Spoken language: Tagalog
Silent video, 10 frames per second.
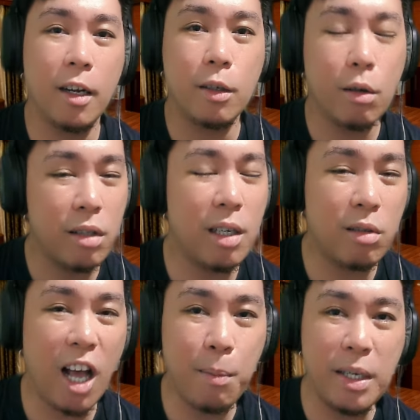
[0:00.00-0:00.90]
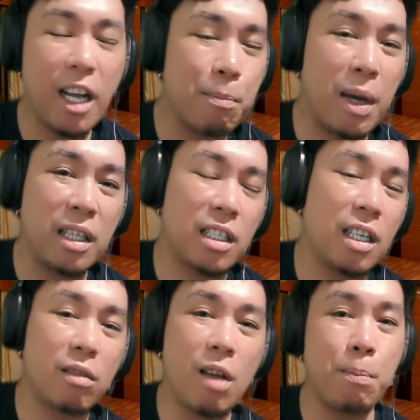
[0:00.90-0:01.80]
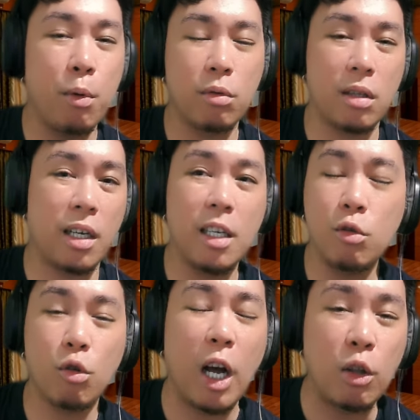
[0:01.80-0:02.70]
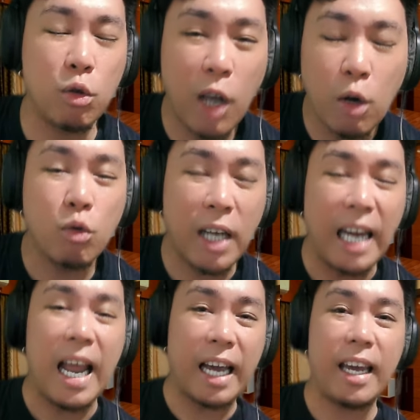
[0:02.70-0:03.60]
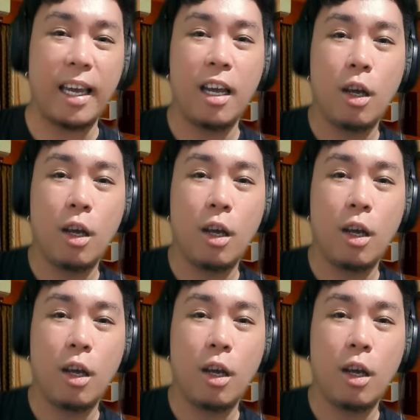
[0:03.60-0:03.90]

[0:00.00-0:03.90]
No, sinasabi niya nagbenta siya ng sampung sasakyan. So gan- ganun kalaki